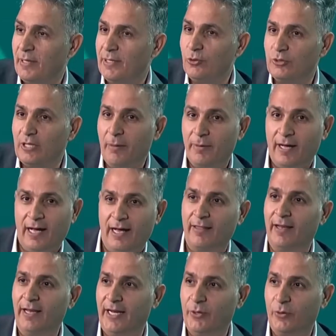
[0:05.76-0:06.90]
من يتابع
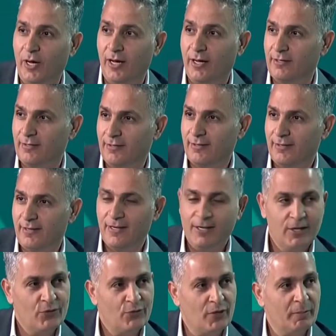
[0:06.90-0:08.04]
هذا الحوار
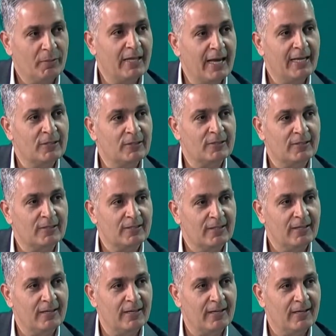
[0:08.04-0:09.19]
في بداية
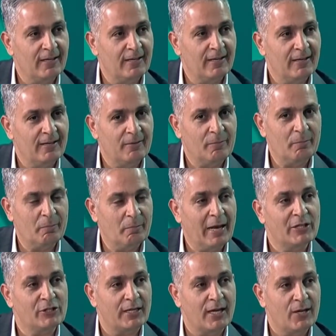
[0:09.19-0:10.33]
آه، ما
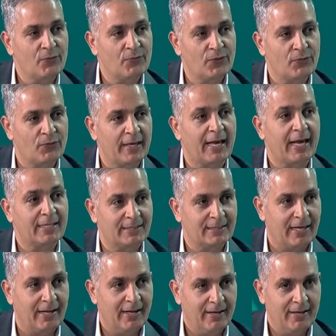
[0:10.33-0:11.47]
جرى في في
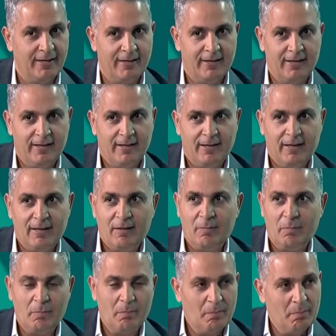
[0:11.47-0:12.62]
غزة
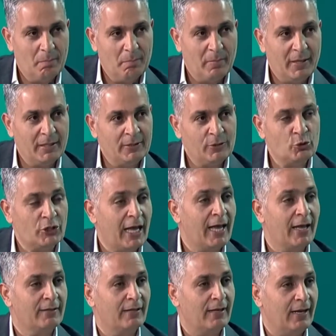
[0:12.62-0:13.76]
من
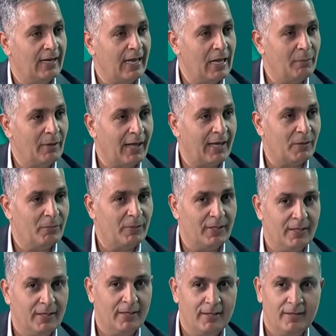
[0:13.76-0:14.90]
يشاهد الإعلام
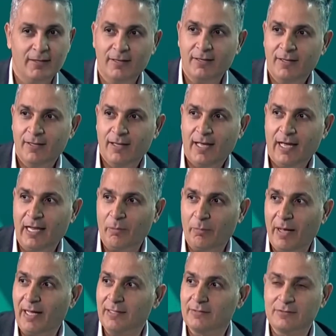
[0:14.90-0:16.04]
الغربي
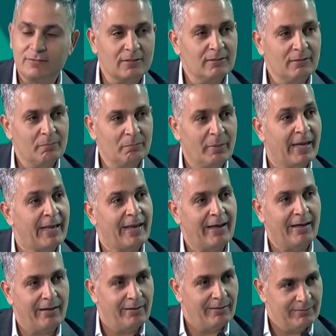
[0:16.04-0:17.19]
البعض
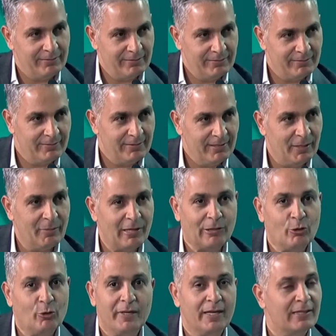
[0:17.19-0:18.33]
بكى
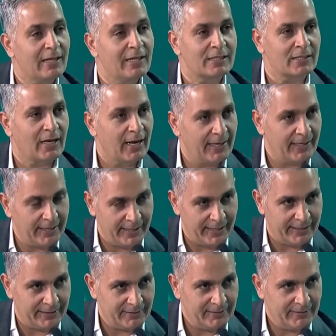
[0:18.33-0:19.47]
لمظلومية الإسرائيليين